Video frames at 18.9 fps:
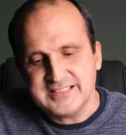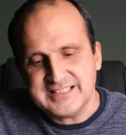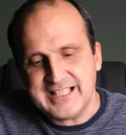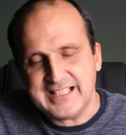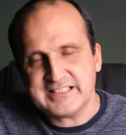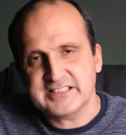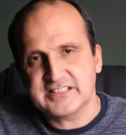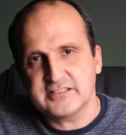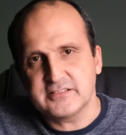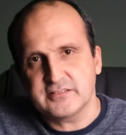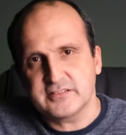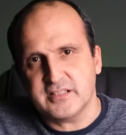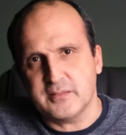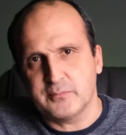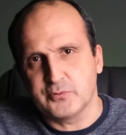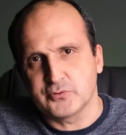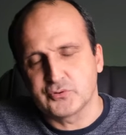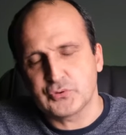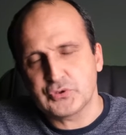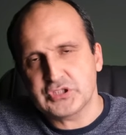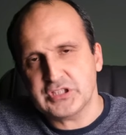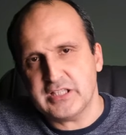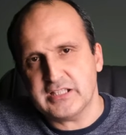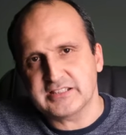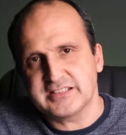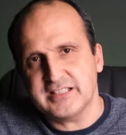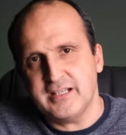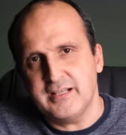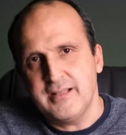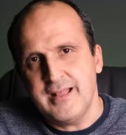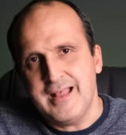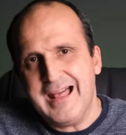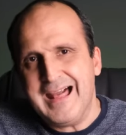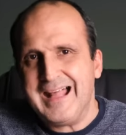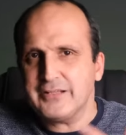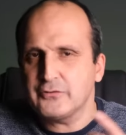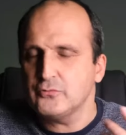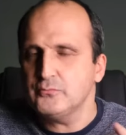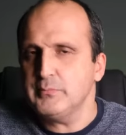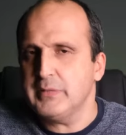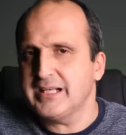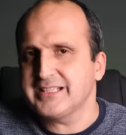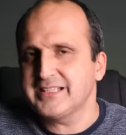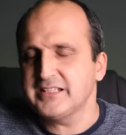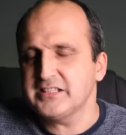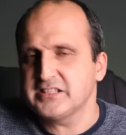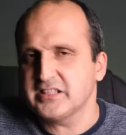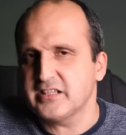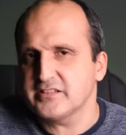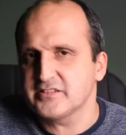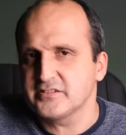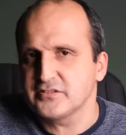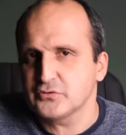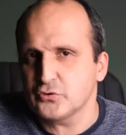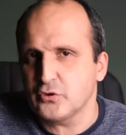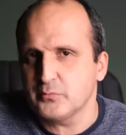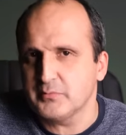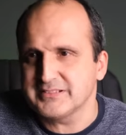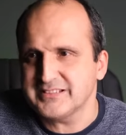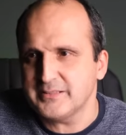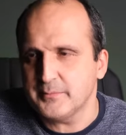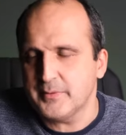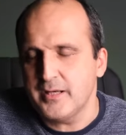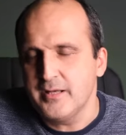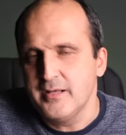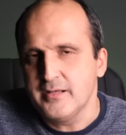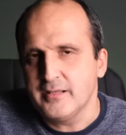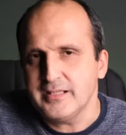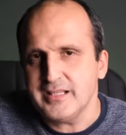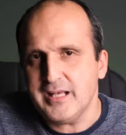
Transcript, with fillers: Ters kablosuz şarj da her gün belki ihtiyacınız olmaz ama